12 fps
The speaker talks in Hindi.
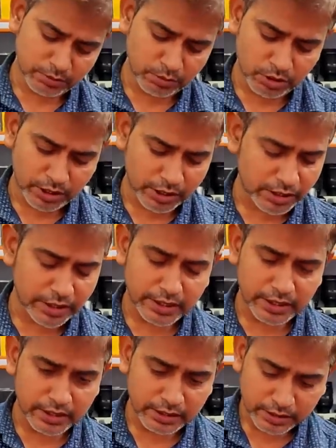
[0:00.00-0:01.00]
जी बुक कर
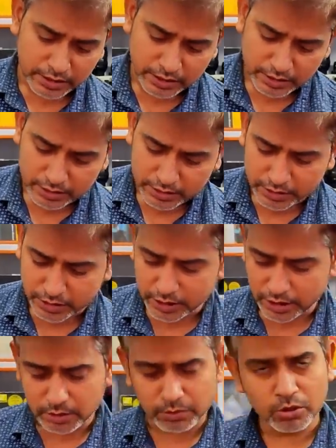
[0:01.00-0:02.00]
देंगे
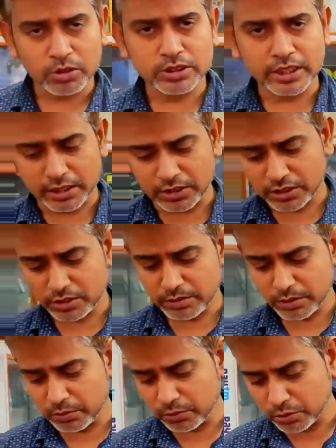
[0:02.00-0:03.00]
जैसे कि बहुत सा
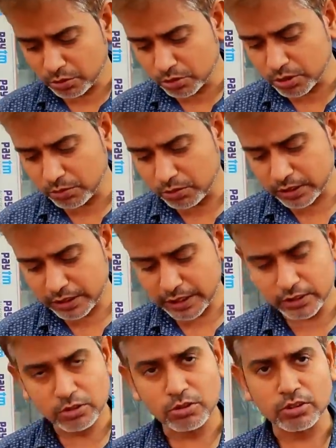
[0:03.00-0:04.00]
कस्टमर दूर से बोलता
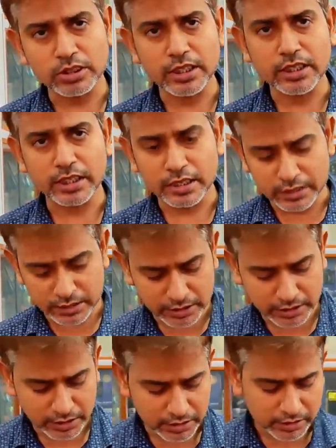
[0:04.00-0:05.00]
है जो कुरियर कर
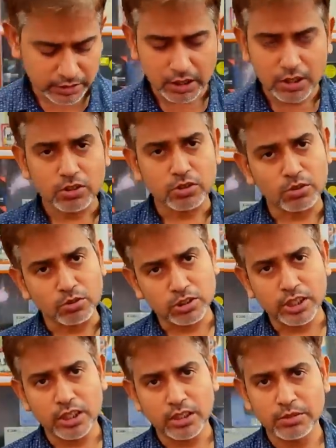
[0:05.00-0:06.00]
दीजिएगा हम्म, हम्म, हम्म। तो
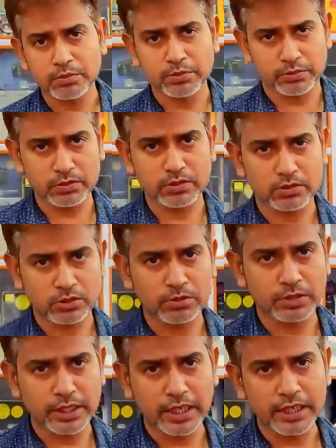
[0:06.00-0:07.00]
उसके लिए भी
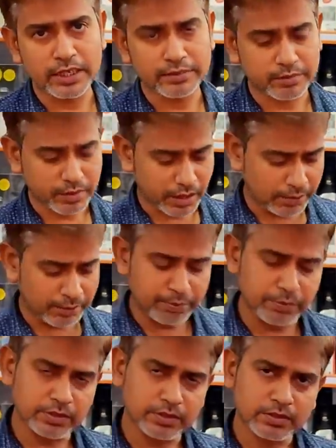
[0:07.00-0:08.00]
सुविधा है मतलब आप
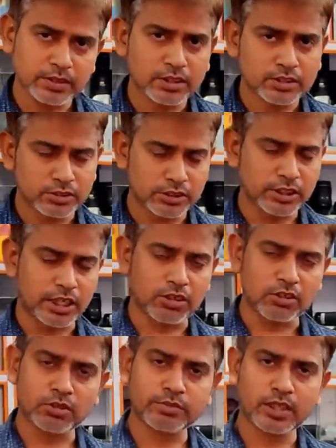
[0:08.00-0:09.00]
डिलीवरी हो जाएगा जी हाँ
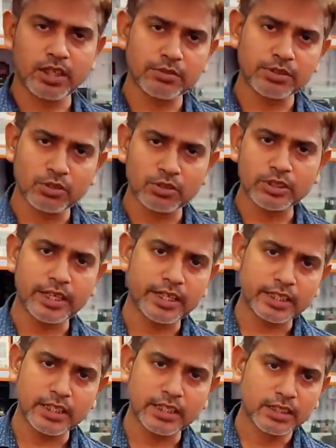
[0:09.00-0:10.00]
होम डिलीवरी हो
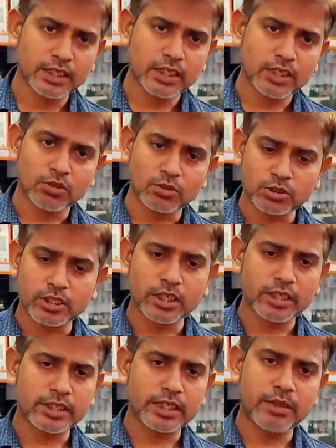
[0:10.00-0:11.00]
जाएगा अच्छा उसके
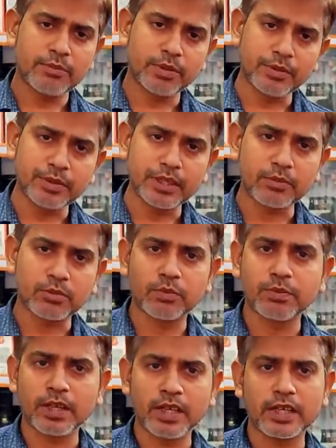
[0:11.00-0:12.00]
लिए क्या पेमेंट आपको
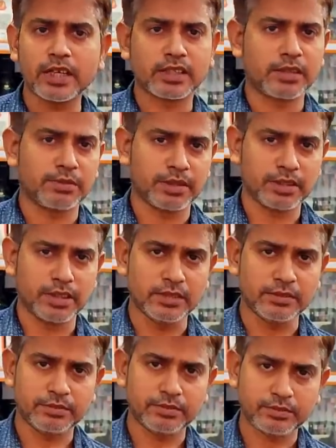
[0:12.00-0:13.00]
पहले करना पड़ता है
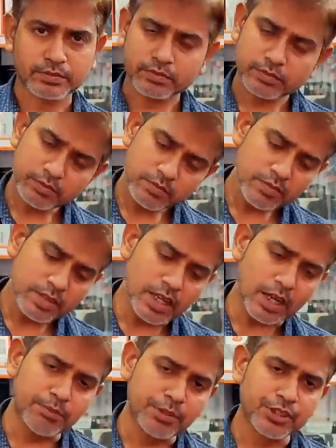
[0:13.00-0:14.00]
पेमेंट पहले करना
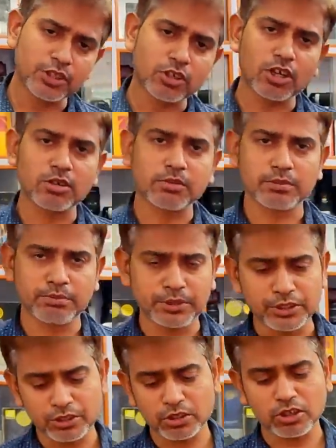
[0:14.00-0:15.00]
पड़ेगा आप वीडियो कॉल
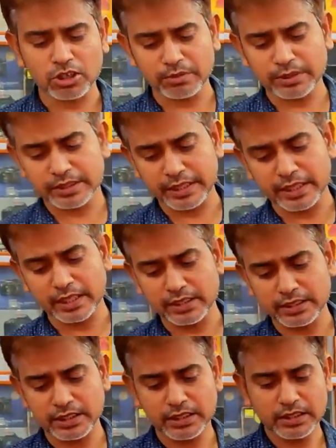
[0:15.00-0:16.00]
वीडियो कॉल में देख
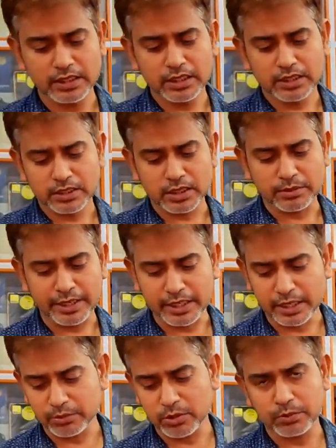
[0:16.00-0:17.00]
लीजिए हम्म, हम्म, हम्म।
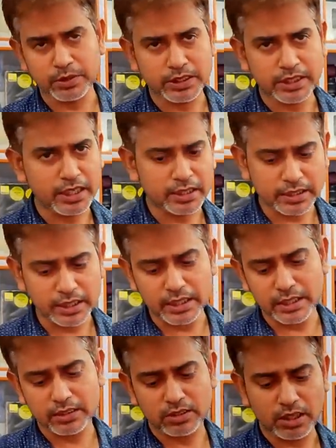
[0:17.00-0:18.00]
सामान आपको पसंद आता
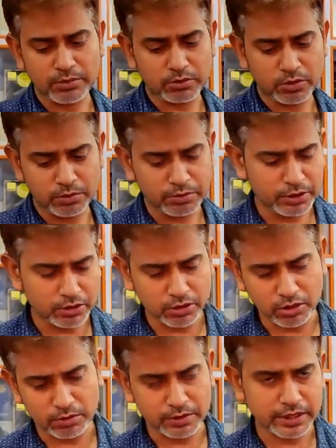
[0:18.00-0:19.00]
है तो आपको हम वीडियो
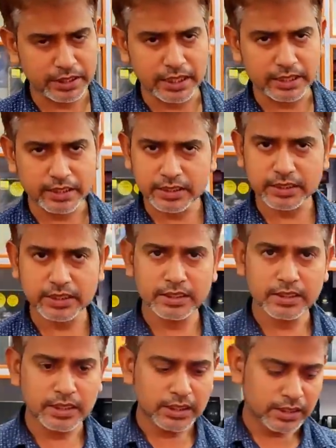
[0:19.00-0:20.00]
कॉल में दिखा देते
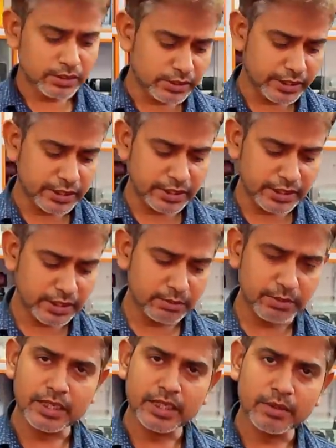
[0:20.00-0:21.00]
हैं देखने के
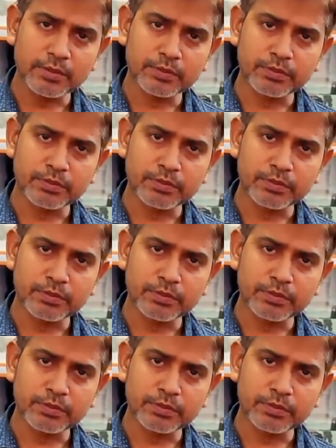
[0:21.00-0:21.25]
बाद आप